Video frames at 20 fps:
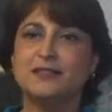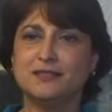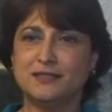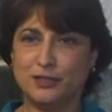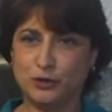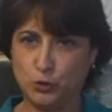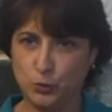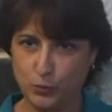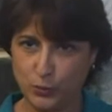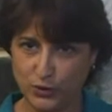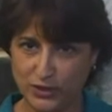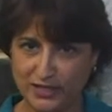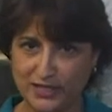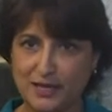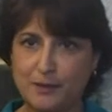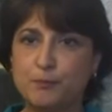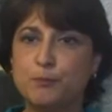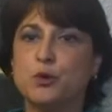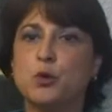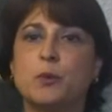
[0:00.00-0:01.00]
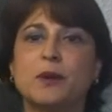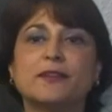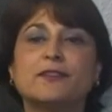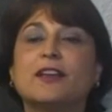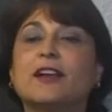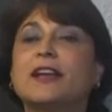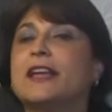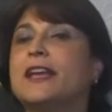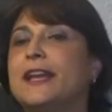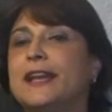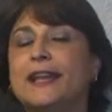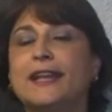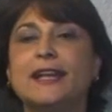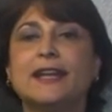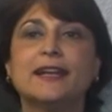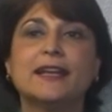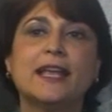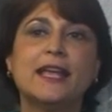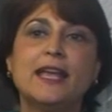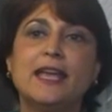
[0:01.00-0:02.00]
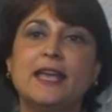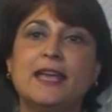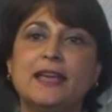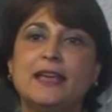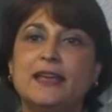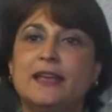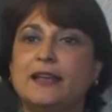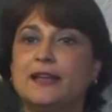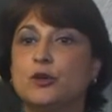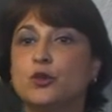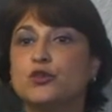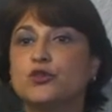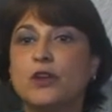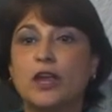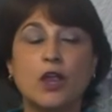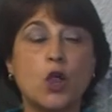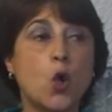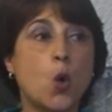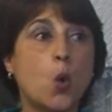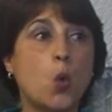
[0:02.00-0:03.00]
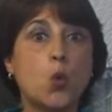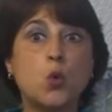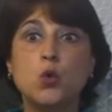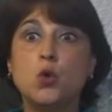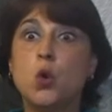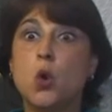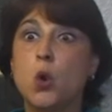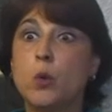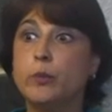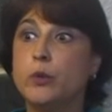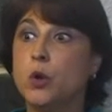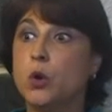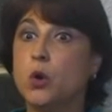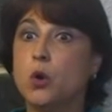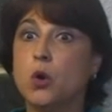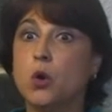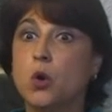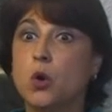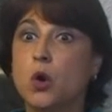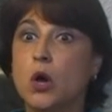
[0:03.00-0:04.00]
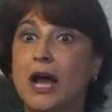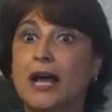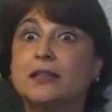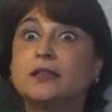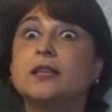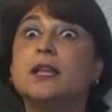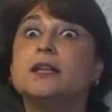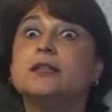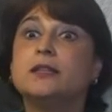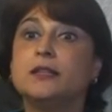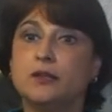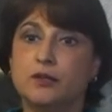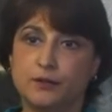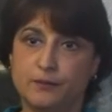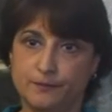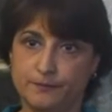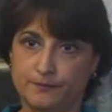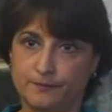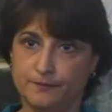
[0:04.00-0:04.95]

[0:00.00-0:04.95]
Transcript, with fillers: Si tú, por ejemplo, vas a querer, eh, no sé, un novio atlético,